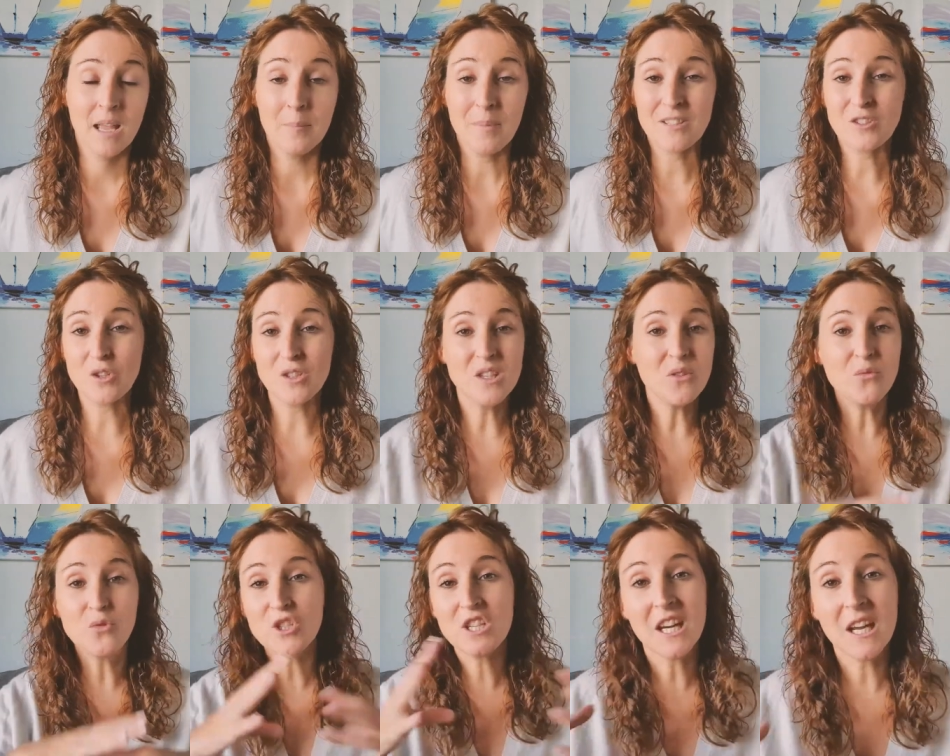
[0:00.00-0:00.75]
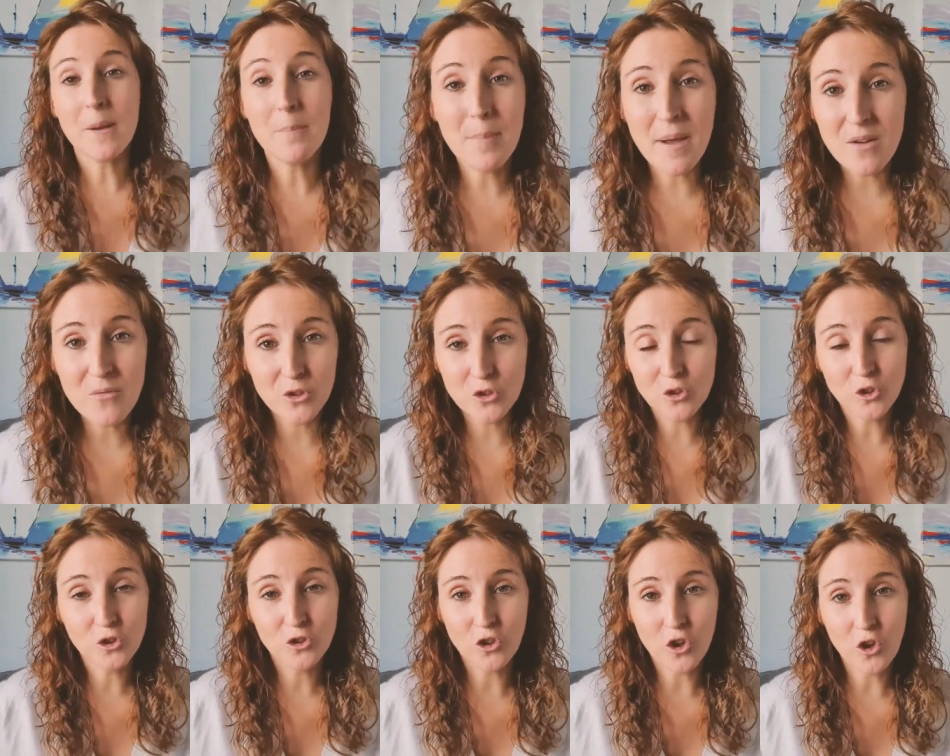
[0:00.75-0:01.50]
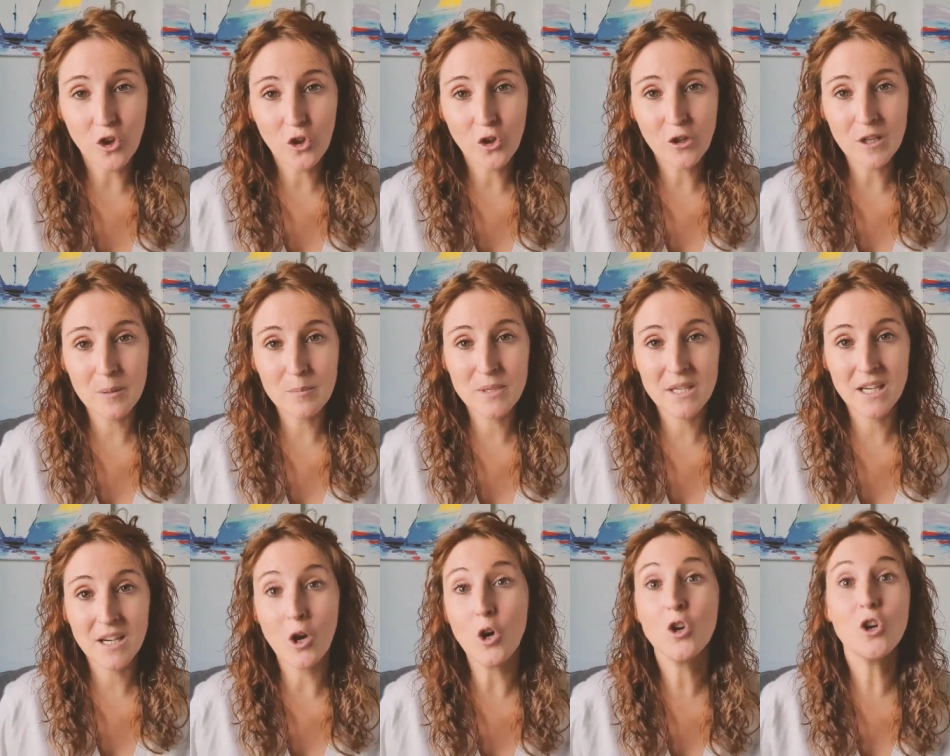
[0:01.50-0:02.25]
Parce que si vous gérez pas votre temps, eh
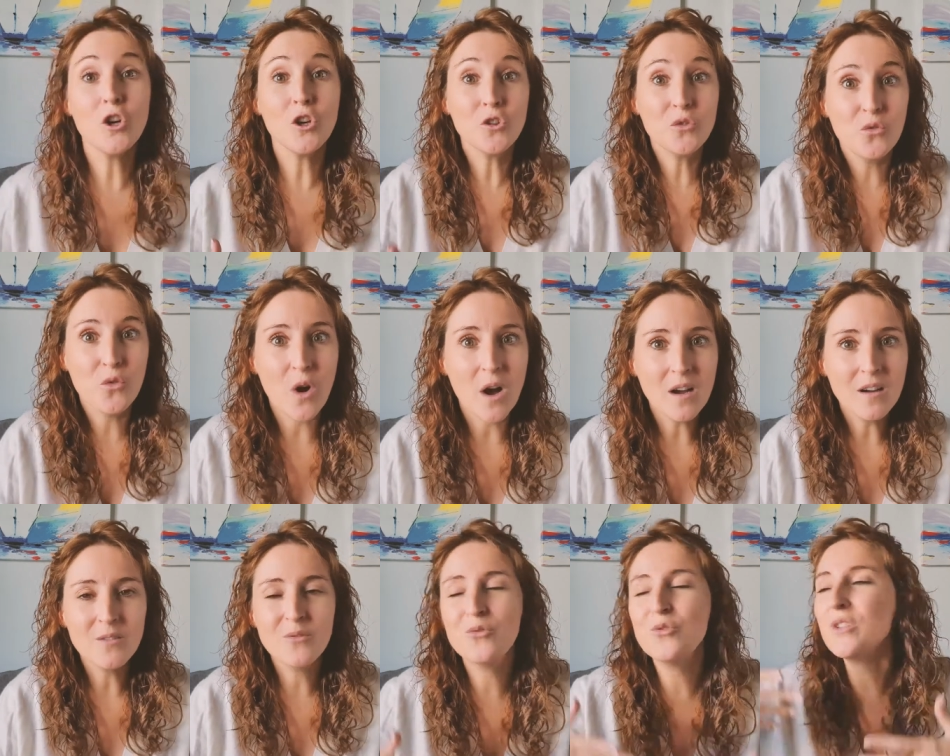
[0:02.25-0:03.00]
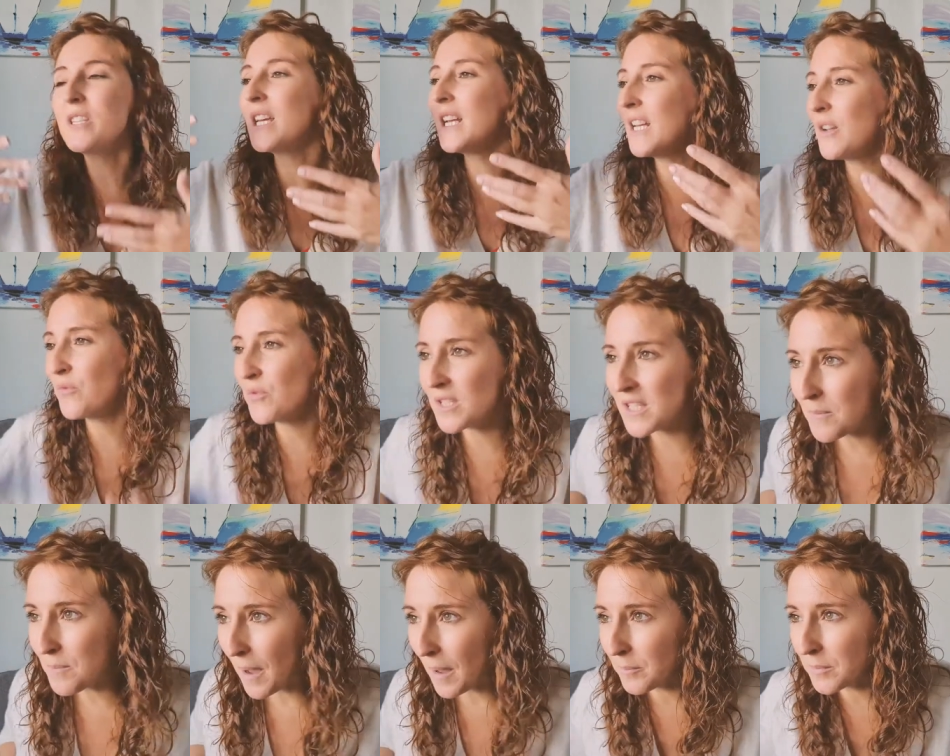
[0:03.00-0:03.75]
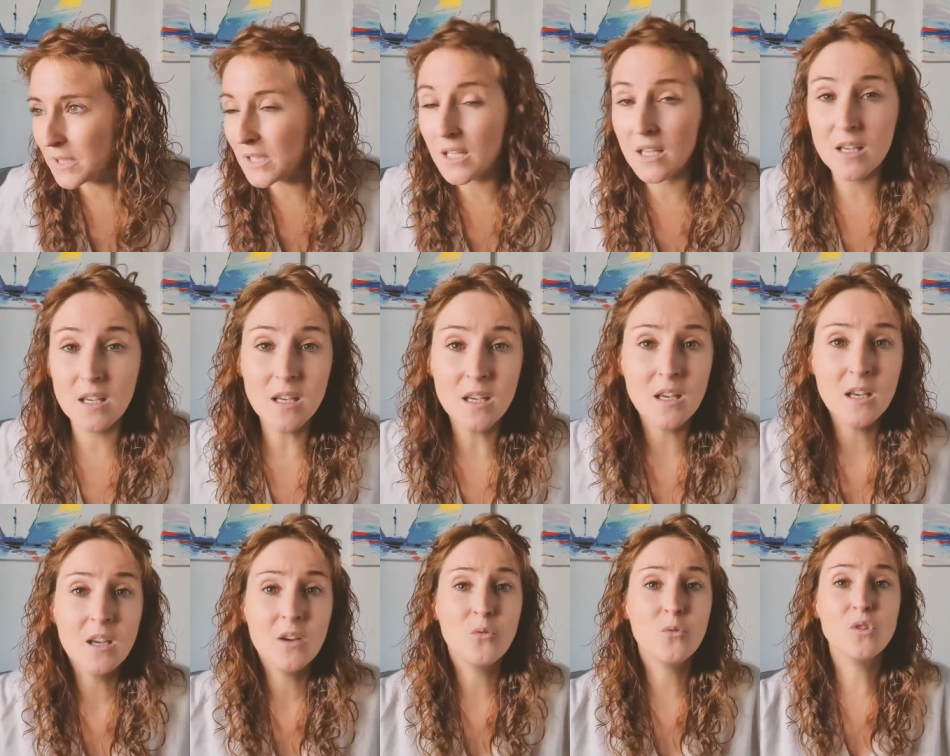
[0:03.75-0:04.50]
bien encore une fois, vous allez vous éparpiller,
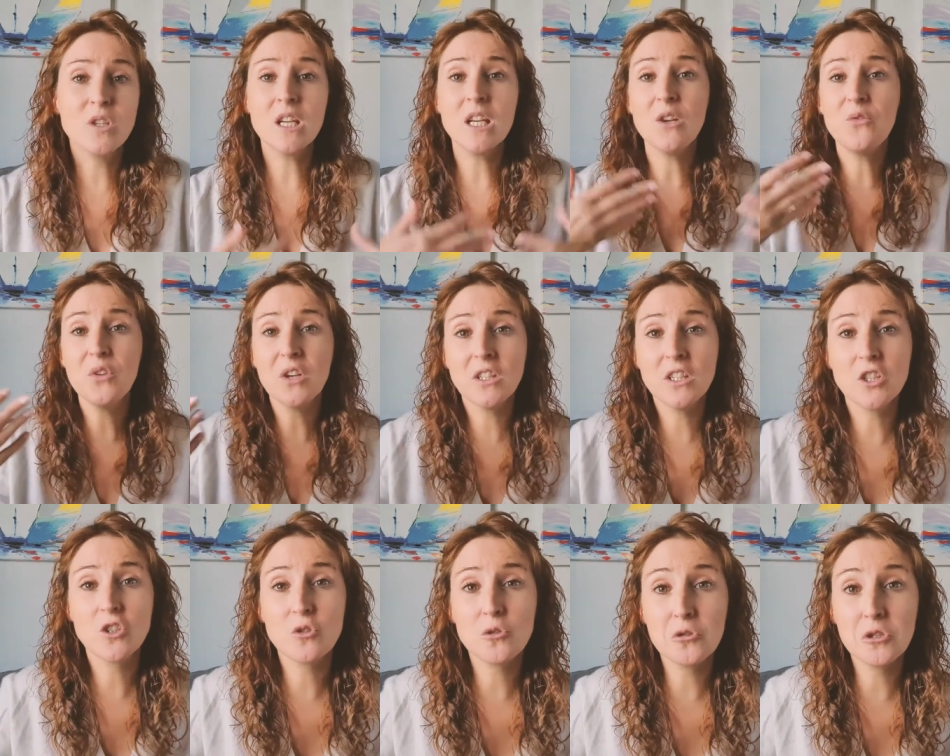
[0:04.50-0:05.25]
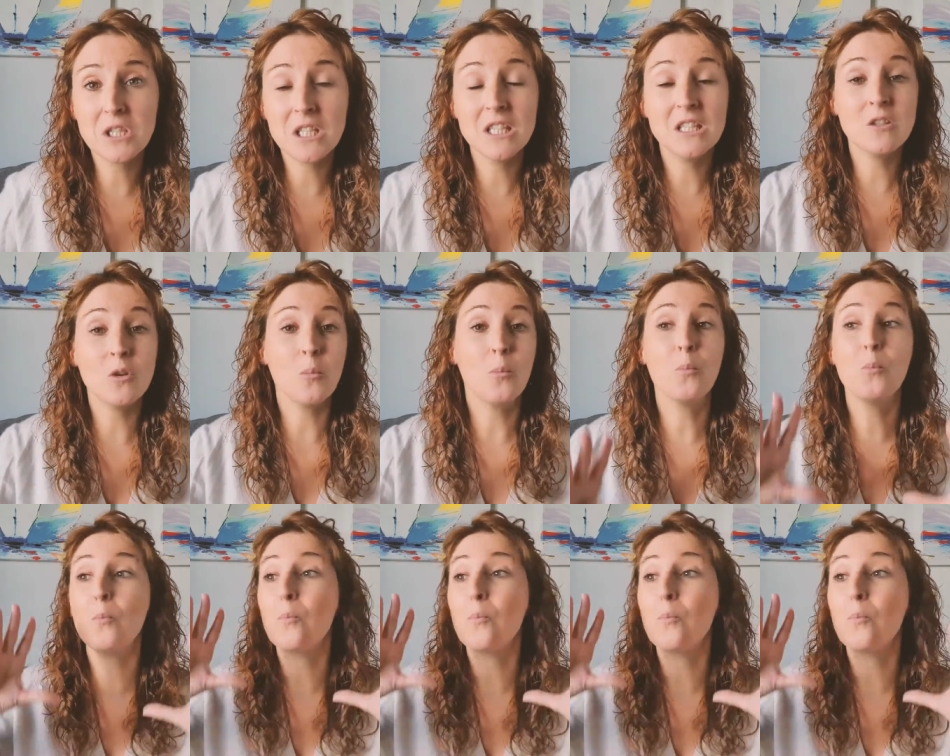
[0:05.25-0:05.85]
vous allez faire des choses qui ne